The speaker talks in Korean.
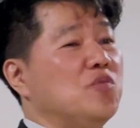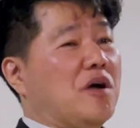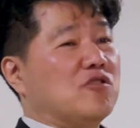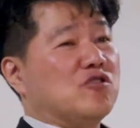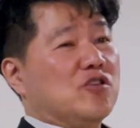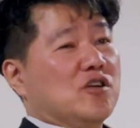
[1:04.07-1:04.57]

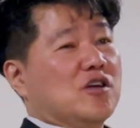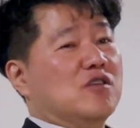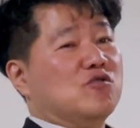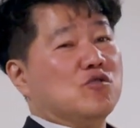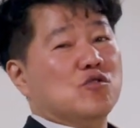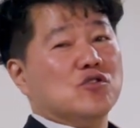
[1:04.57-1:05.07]
받으러 이렇게
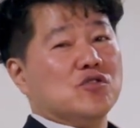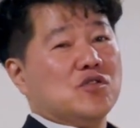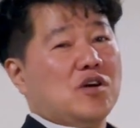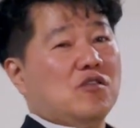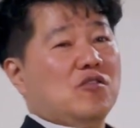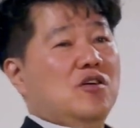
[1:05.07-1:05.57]

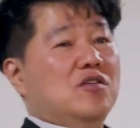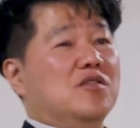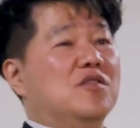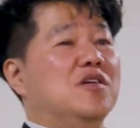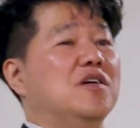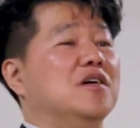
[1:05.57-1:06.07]
들어오셨더라고요.
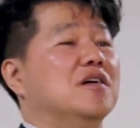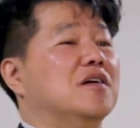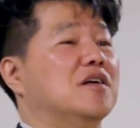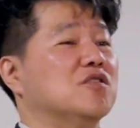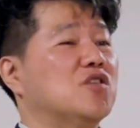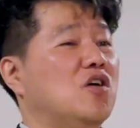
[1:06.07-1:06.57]

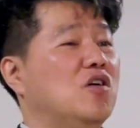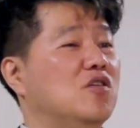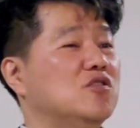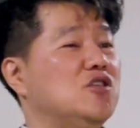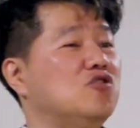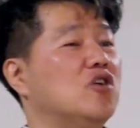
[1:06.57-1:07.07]
그래서
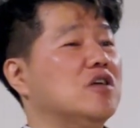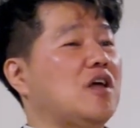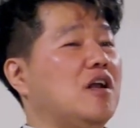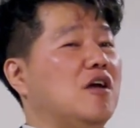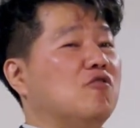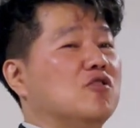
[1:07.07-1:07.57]

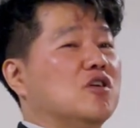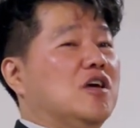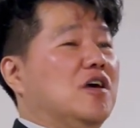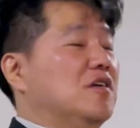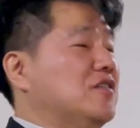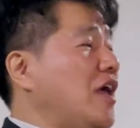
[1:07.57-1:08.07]
시주해달라고
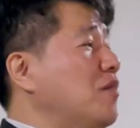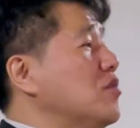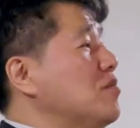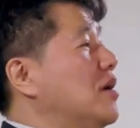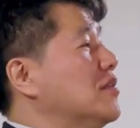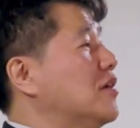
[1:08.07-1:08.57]
이렇게
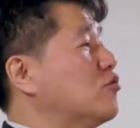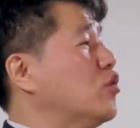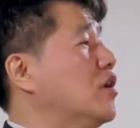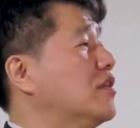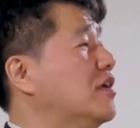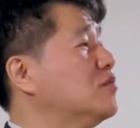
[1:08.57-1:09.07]
테이블마다
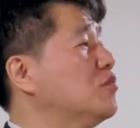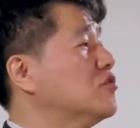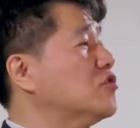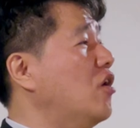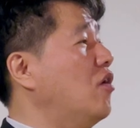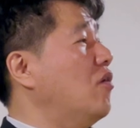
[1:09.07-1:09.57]

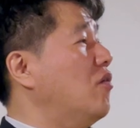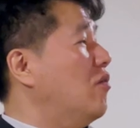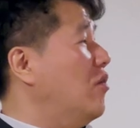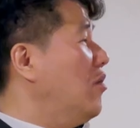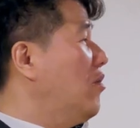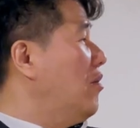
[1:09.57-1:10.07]
돌아다니면서
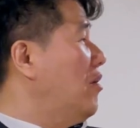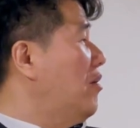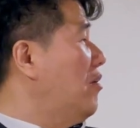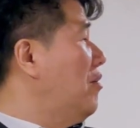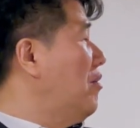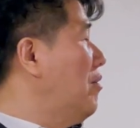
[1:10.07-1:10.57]

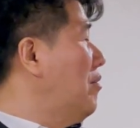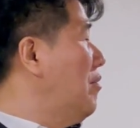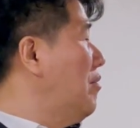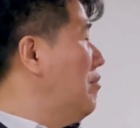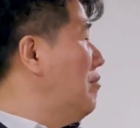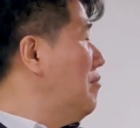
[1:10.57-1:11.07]
어,